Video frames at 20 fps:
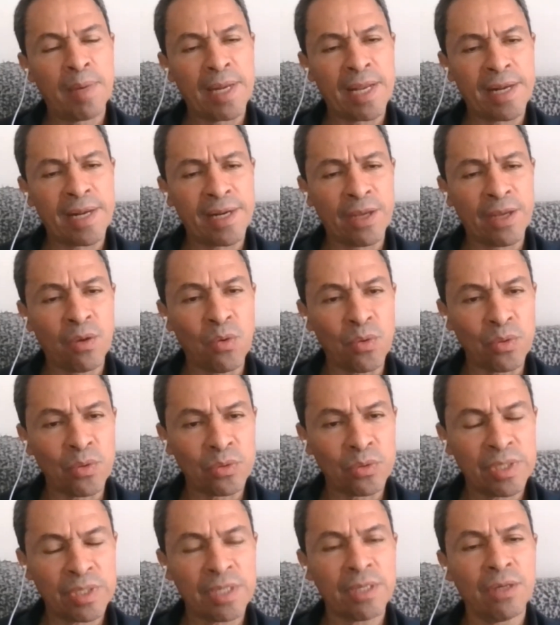para
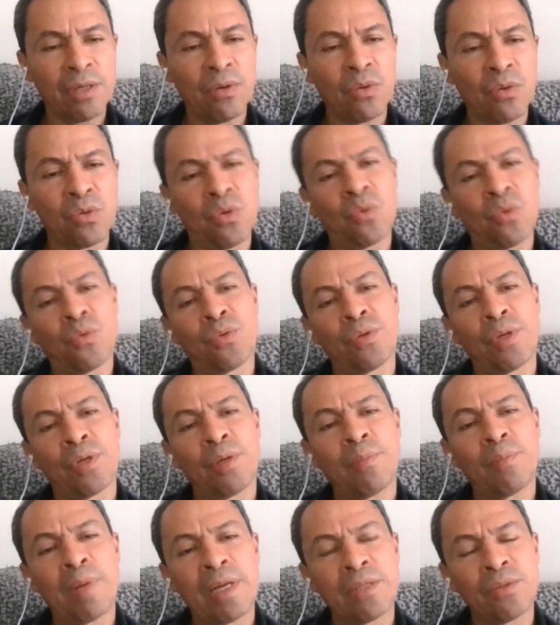reconocer lo que ocurrió
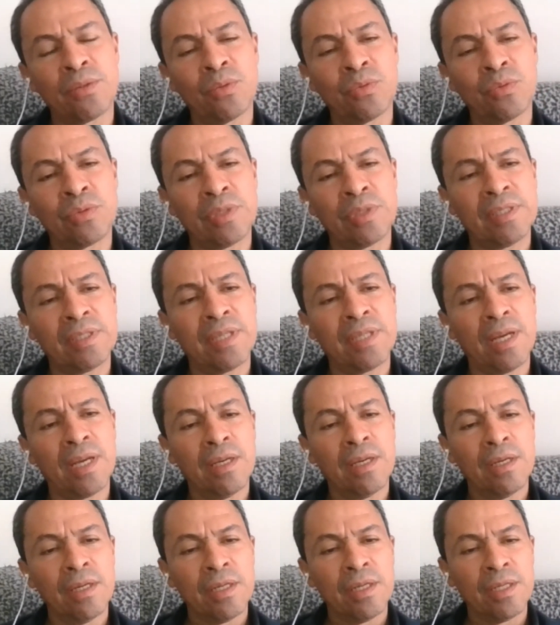en el Palacio de Justicia,
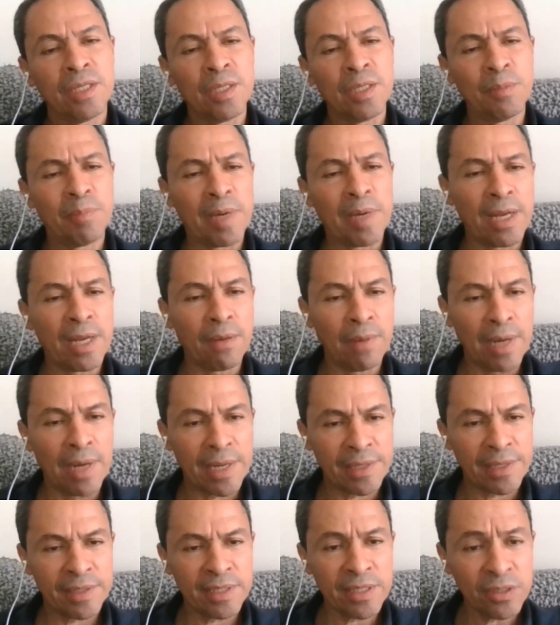ni para
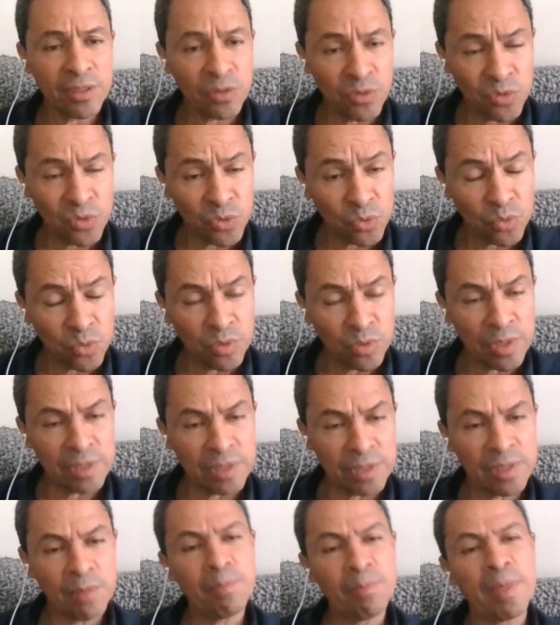hablar de su
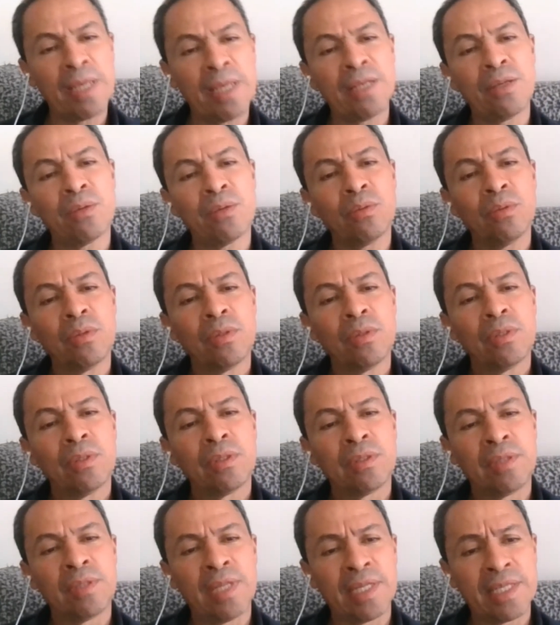desempeño,
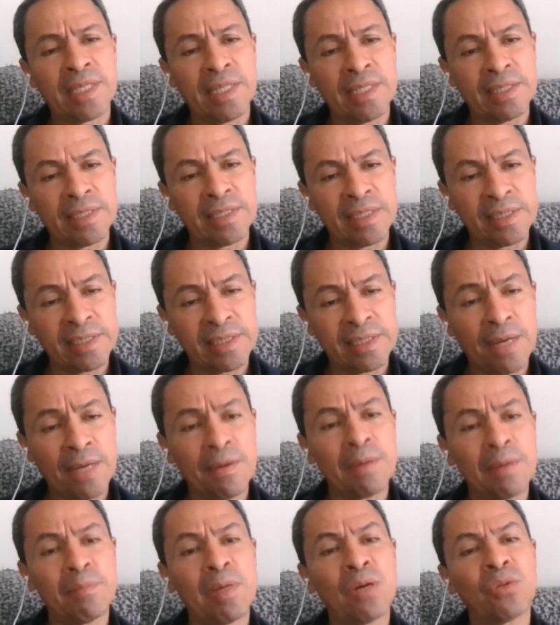de quienes
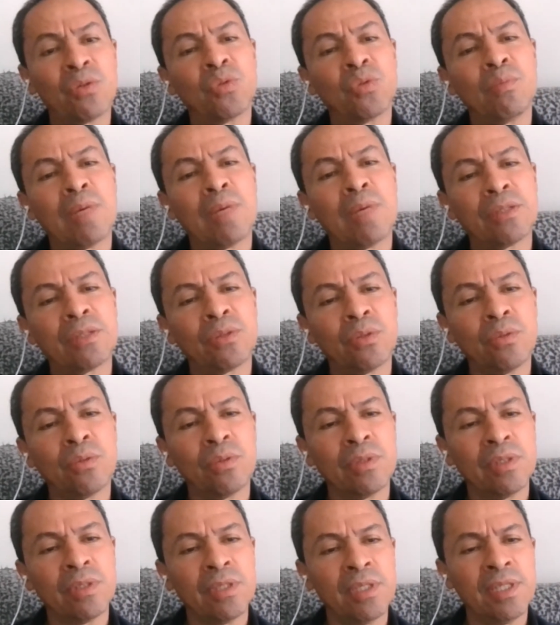estaban bajo su mando
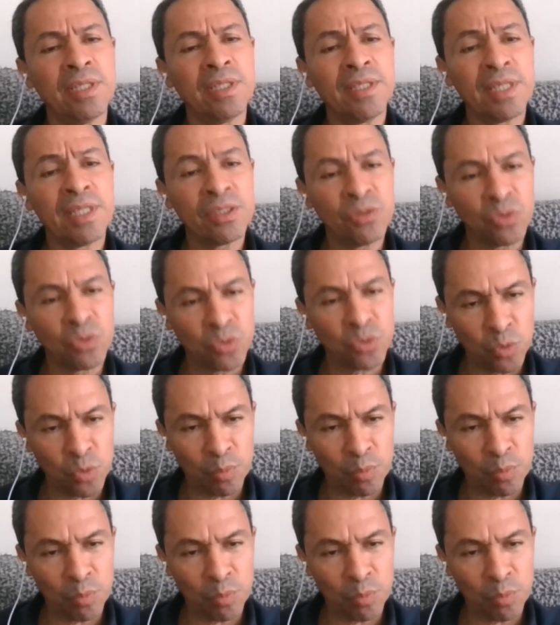y de sus